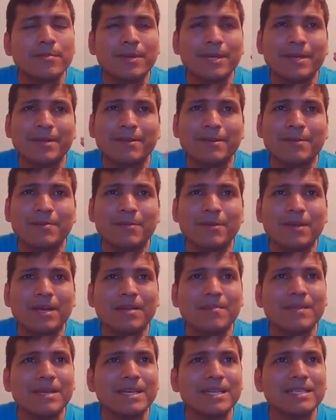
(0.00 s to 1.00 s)
pero el
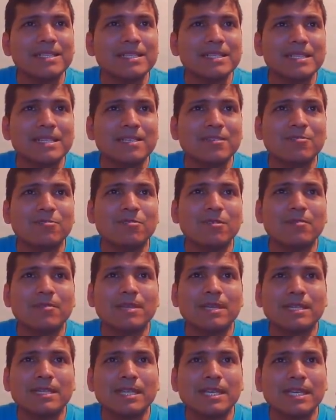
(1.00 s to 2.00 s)
problema es que sigue
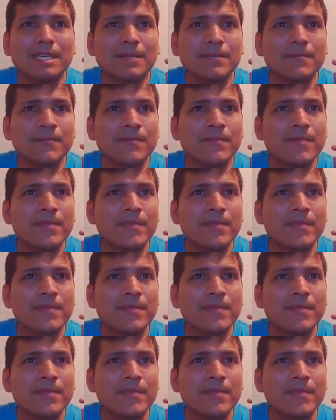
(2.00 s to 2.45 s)
todavía el ataque.